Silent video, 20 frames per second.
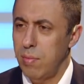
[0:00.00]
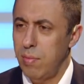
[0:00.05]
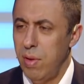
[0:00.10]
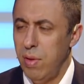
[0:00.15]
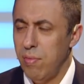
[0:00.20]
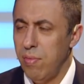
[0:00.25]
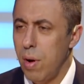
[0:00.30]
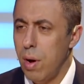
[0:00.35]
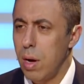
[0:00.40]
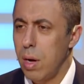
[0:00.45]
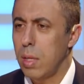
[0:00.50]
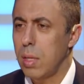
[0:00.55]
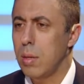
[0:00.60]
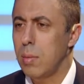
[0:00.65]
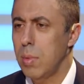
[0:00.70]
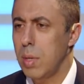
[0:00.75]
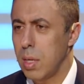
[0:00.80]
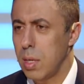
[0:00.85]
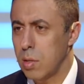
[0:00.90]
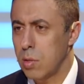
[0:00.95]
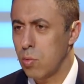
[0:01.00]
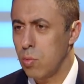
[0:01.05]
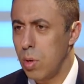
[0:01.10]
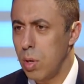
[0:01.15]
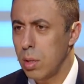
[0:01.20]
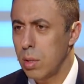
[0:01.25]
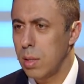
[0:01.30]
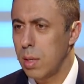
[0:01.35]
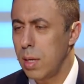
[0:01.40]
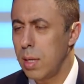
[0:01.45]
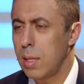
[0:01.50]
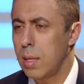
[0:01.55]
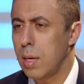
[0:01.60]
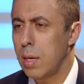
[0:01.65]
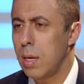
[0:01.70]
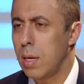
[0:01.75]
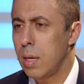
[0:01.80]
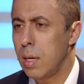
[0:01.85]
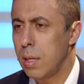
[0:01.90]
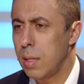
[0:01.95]
في فائض من الأصوات قدر
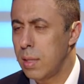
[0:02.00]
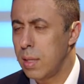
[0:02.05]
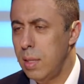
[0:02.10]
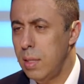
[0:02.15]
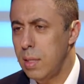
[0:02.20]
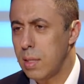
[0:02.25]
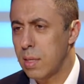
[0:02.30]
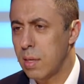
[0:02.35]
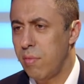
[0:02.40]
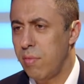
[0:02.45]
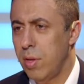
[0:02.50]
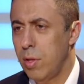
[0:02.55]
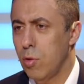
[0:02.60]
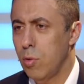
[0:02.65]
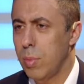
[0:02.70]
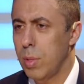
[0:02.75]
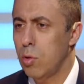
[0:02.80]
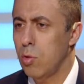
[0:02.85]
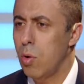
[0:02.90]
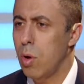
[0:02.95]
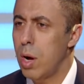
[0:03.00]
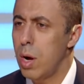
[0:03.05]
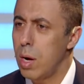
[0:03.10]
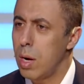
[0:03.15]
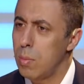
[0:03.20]
قادرين يستفيدوا منه